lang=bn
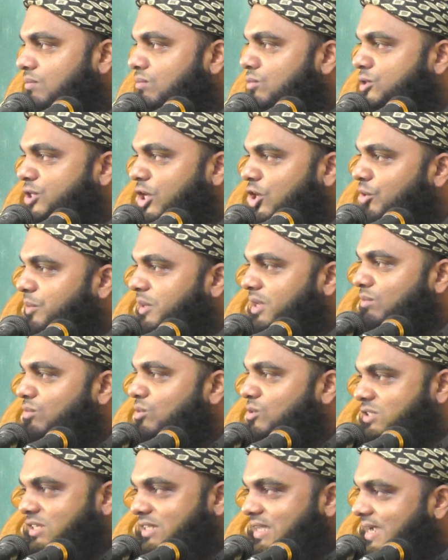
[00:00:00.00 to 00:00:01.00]
মুসানবীর
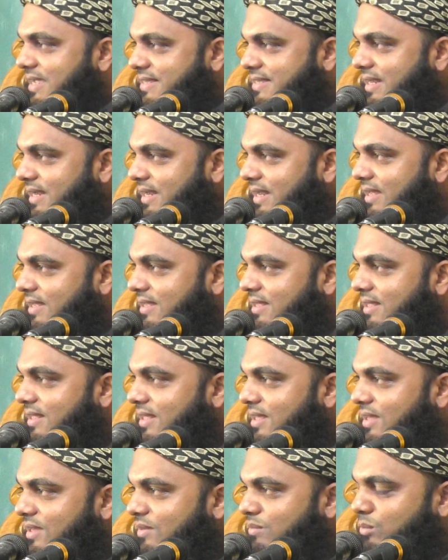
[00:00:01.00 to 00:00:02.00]
মোজা দেখাইছেন না
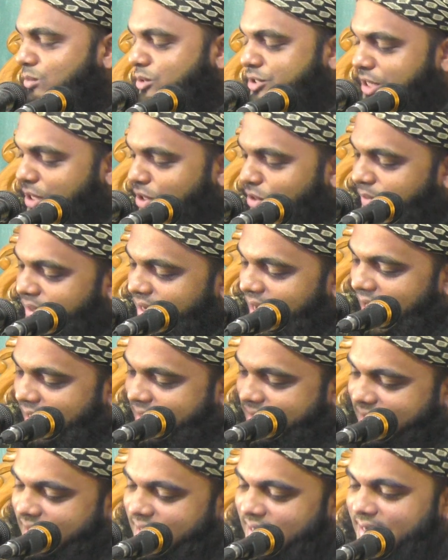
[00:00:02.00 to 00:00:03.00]
মুসানবী হাত
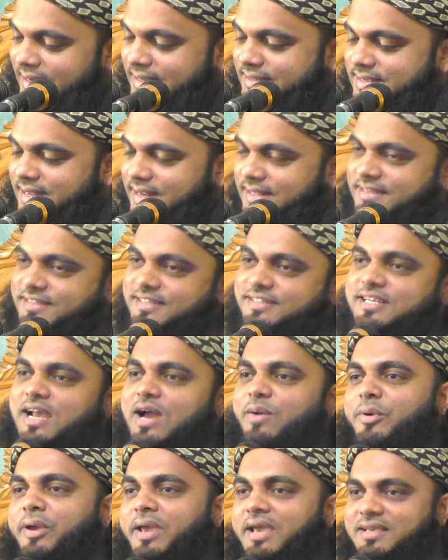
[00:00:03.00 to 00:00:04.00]
থেকে লাঠি ছেড়ে দিছে
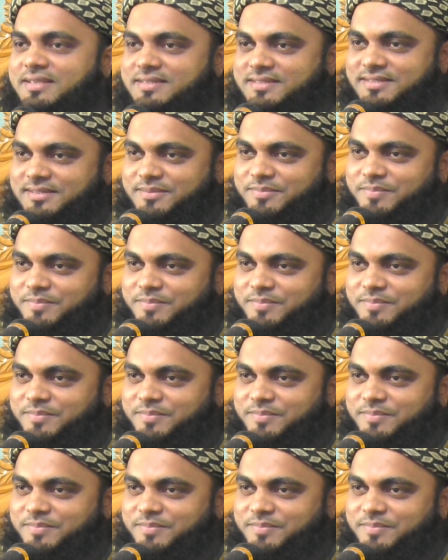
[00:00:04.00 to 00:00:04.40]
সাপ হয়ে গেছে